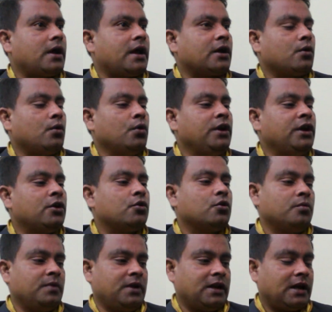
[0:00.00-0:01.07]
এক অলিক
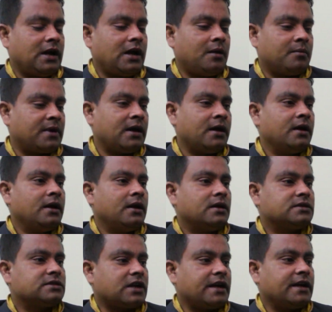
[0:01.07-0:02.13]
কুমিল্লা আমরা
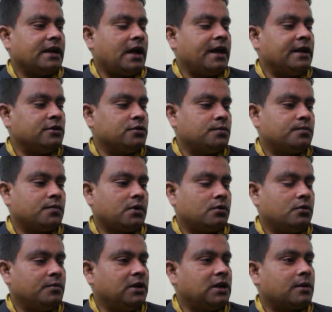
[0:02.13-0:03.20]
চাই এই
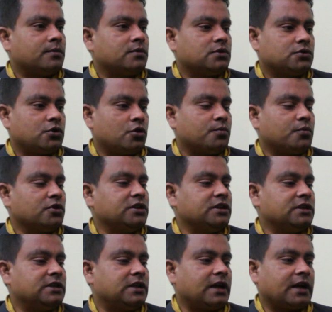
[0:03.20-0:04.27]
কুমিল্লার
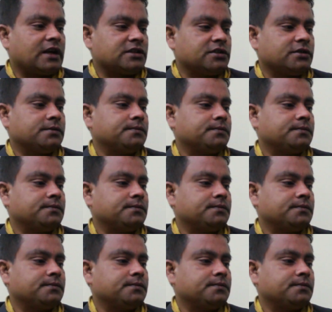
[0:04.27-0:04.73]
জনপ্রতিনিধিদের কাছে